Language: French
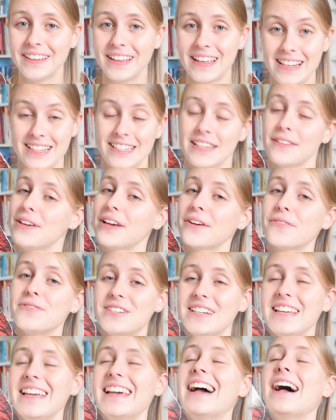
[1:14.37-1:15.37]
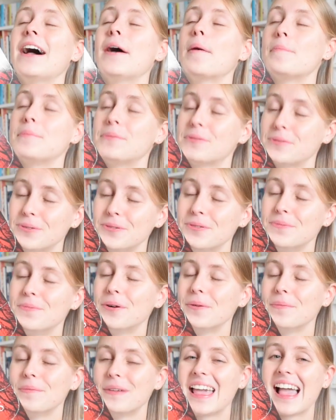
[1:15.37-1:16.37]
Et il s'avère que j'ai
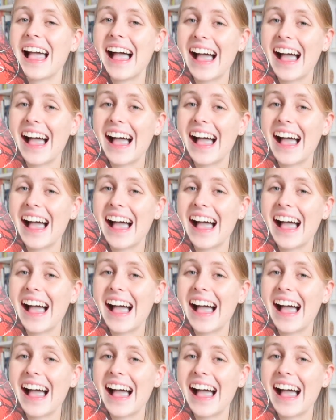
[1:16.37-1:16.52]
absolument mais